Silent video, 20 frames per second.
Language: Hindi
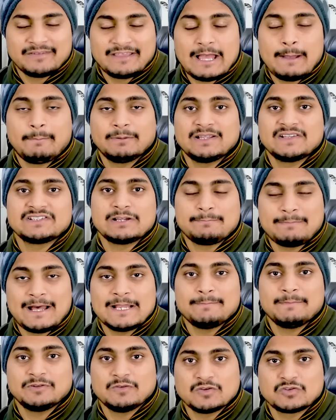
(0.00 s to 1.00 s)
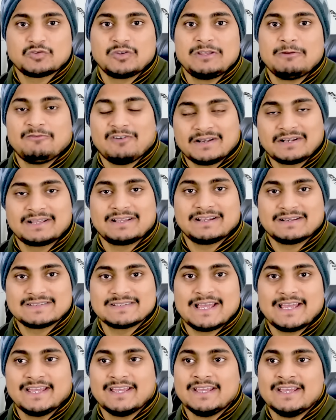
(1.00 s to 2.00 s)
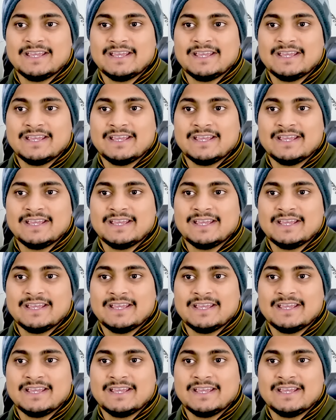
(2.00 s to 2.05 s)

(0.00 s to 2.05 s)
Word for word: क्या पता जापान में दोस्तों ये वर्क कर जाए